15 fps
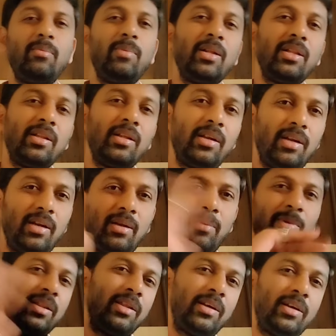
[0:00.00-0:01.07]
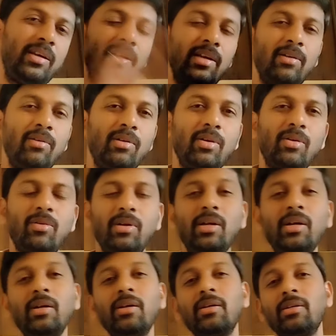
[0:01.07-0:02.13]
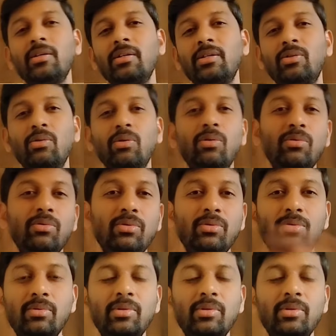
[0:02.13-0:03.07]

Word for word: బందర్ నా మీద ఈగలు వాళ్ళకుండా తోలు